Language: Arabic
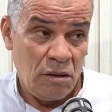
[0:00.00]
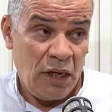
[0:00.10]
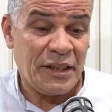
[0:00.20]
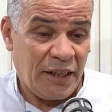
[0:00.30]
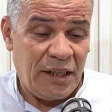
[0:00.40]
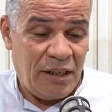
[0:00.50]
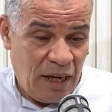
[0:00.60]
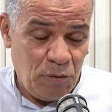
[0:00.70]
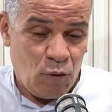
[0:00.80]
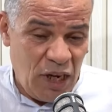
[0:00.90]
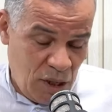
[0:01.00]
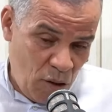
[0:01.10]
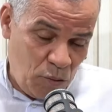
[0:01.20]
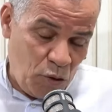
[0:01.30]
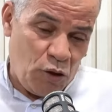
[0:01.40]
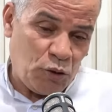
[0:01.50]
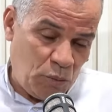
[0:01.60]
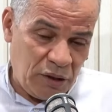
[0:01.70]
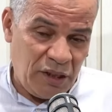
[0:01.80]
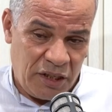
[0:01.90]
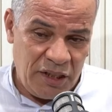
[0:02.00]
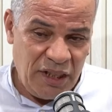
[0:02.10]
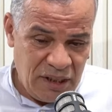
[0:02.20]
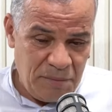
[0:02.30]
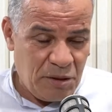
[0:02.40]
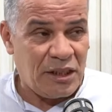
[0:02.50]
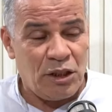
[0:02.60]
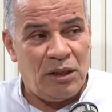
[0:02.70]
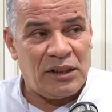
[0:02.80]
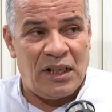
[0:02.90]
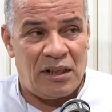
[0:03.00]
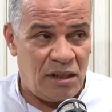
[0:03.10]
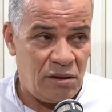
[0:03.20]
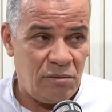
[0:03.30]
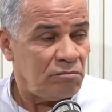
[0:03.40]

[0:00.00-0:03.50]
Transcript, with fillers: حتى كان نعملوا قهوه ونقعدوا من شنو ديما باش نعطيك واحد غلط ترى